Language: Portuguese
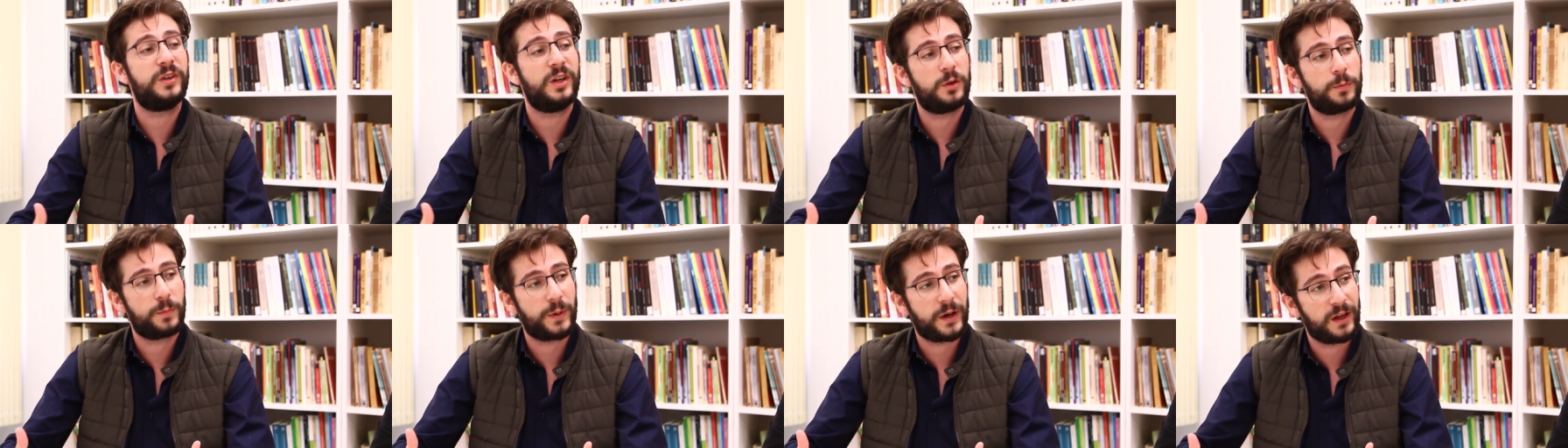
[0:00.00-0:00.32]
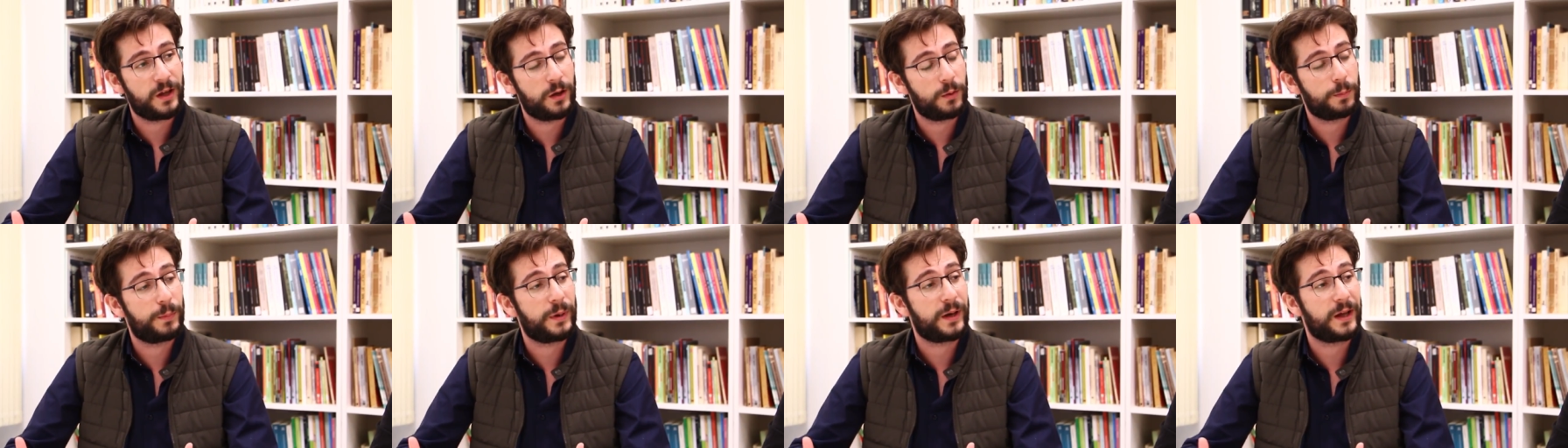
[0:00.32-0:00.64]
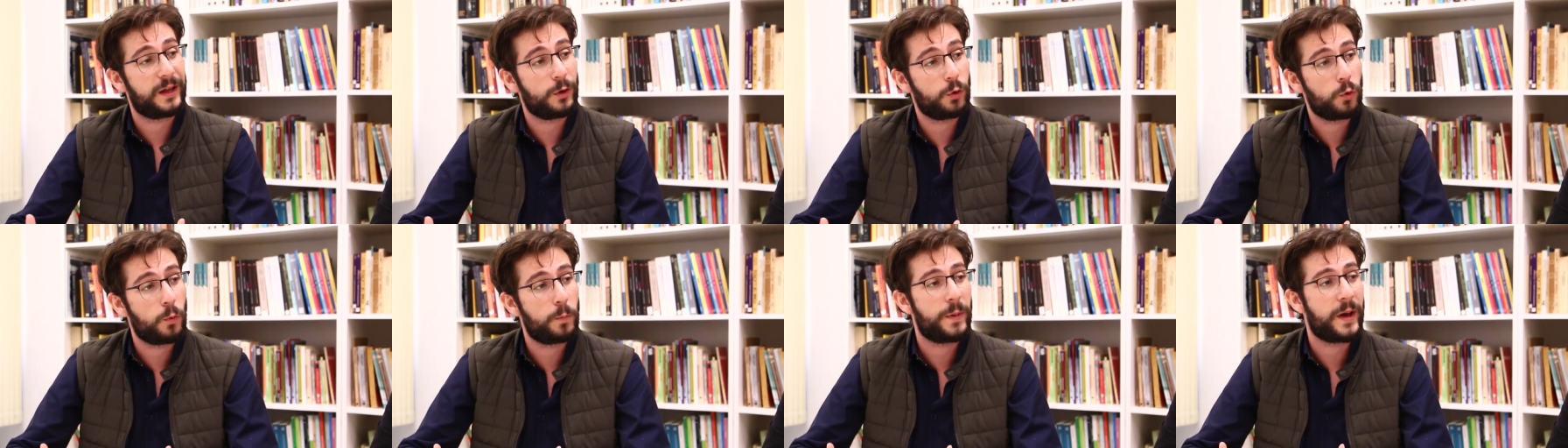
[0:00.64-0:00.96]
para
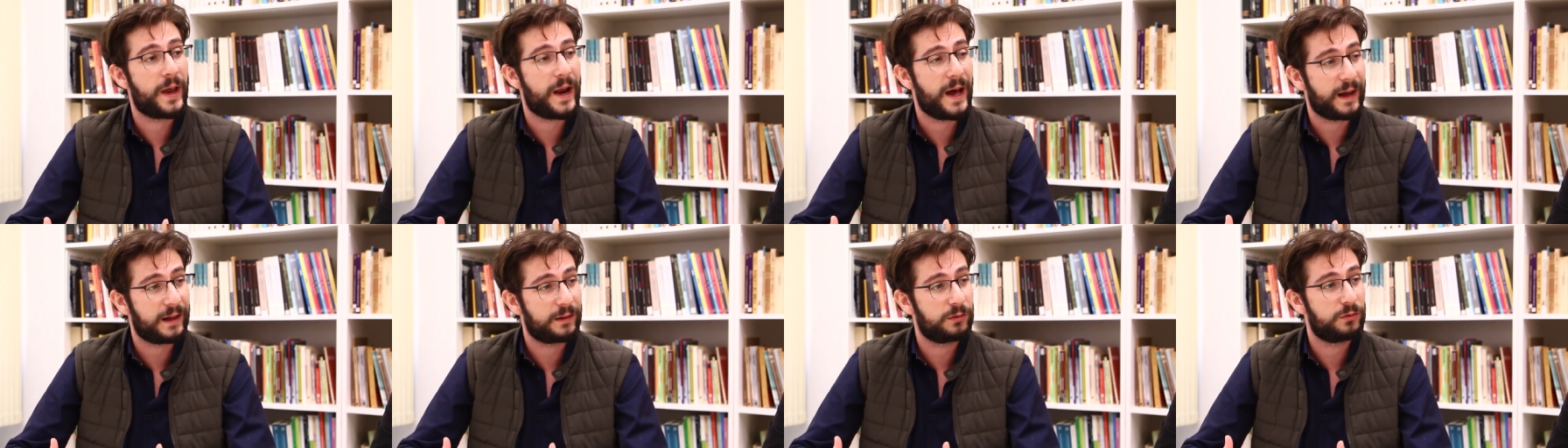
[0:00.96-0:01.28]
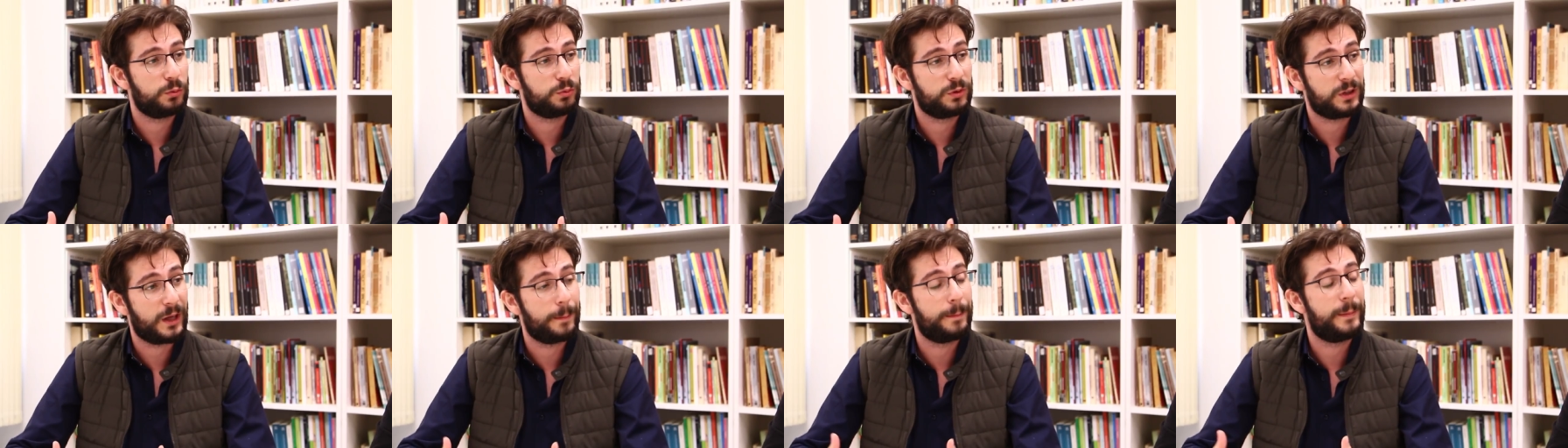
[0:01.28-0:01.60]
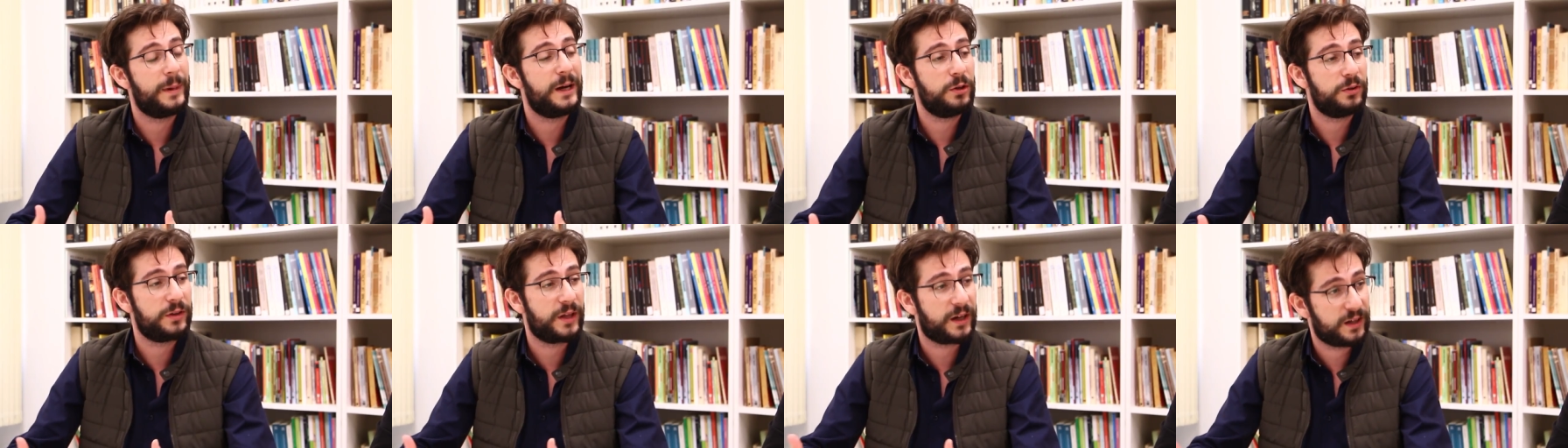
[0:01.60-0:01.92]
recuperar o tamanho
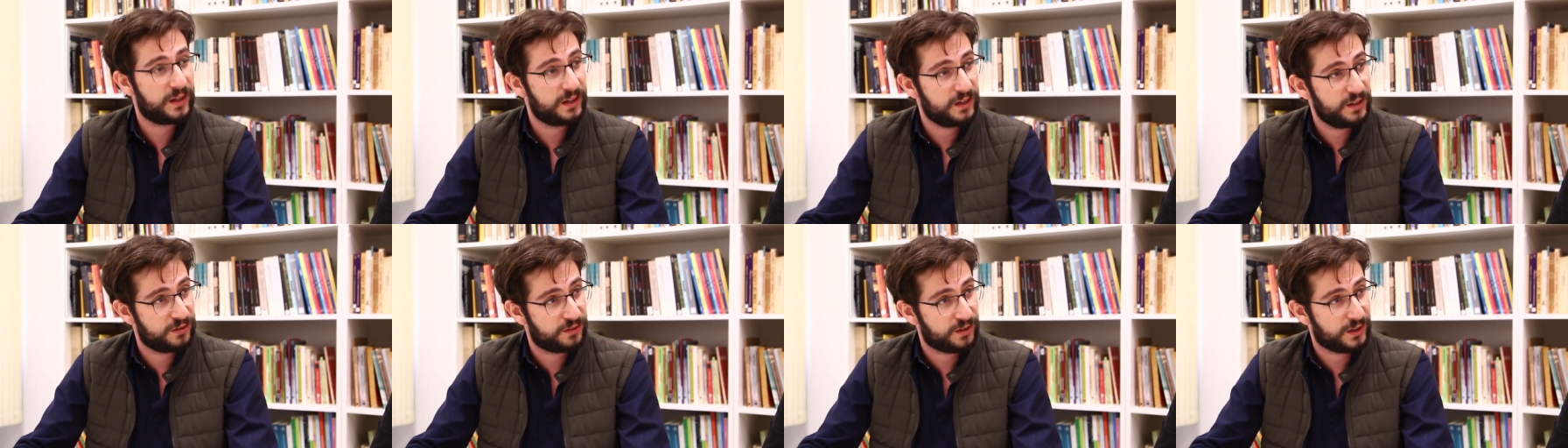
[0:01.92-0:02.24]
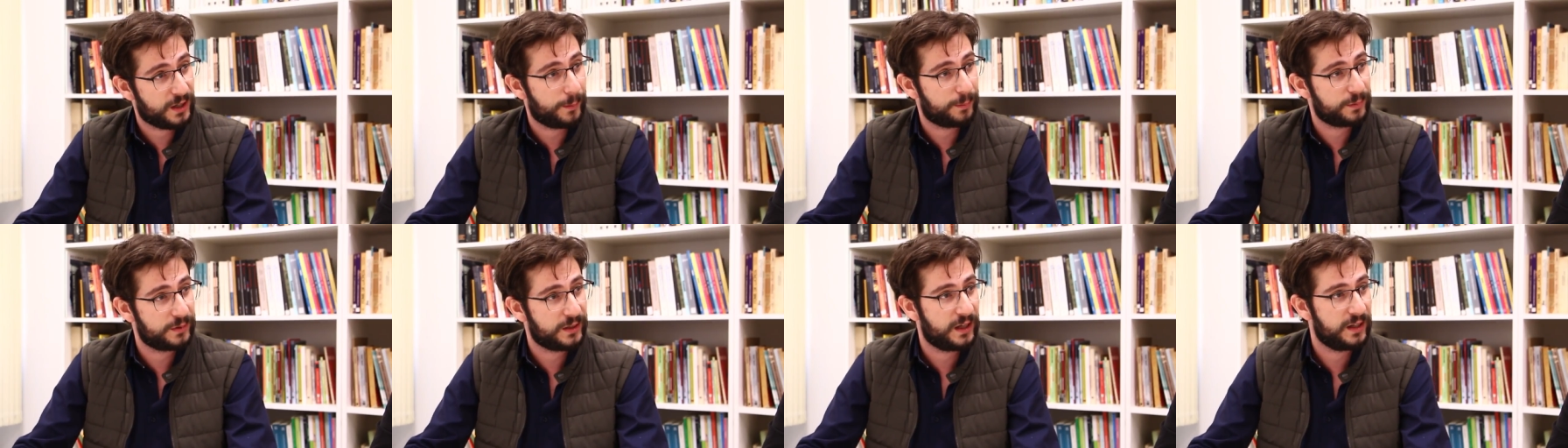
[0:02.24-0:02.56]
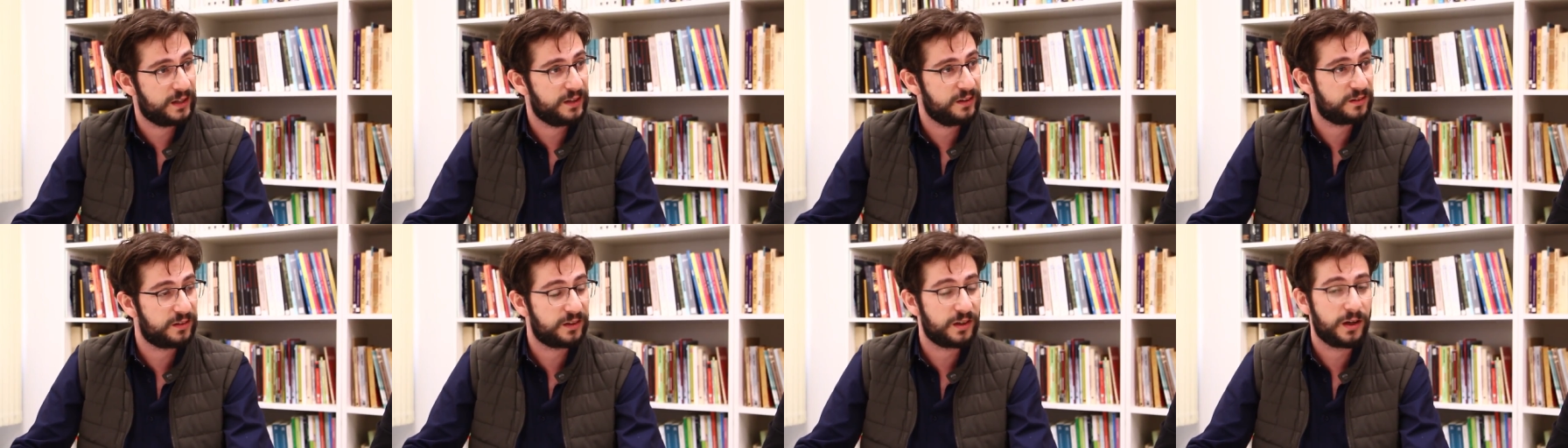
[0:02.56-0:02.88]
da crise
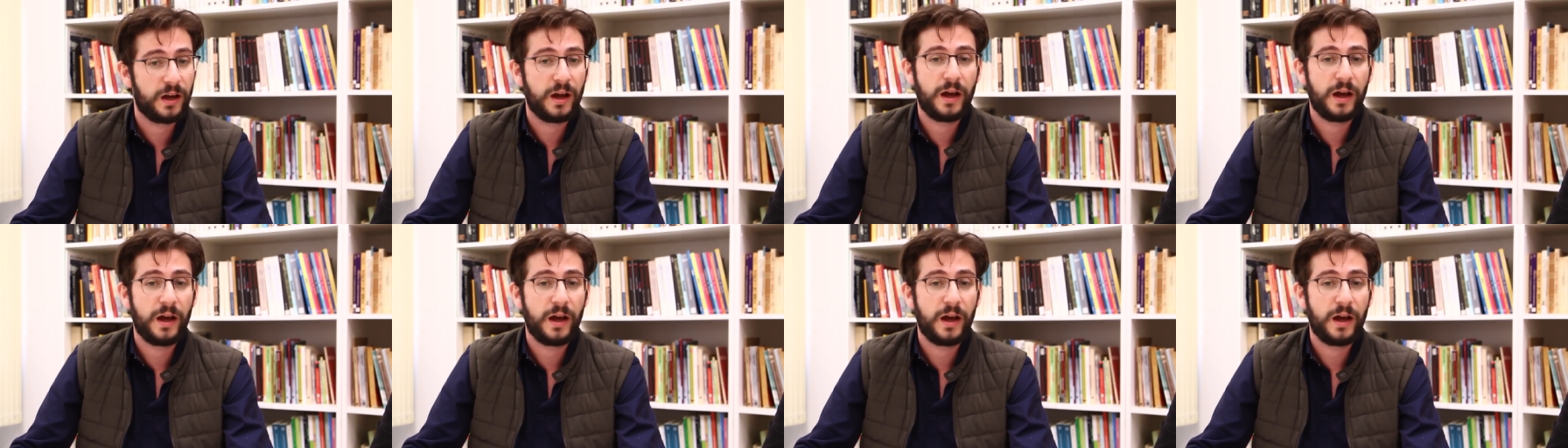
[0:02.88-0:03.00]
capitalista,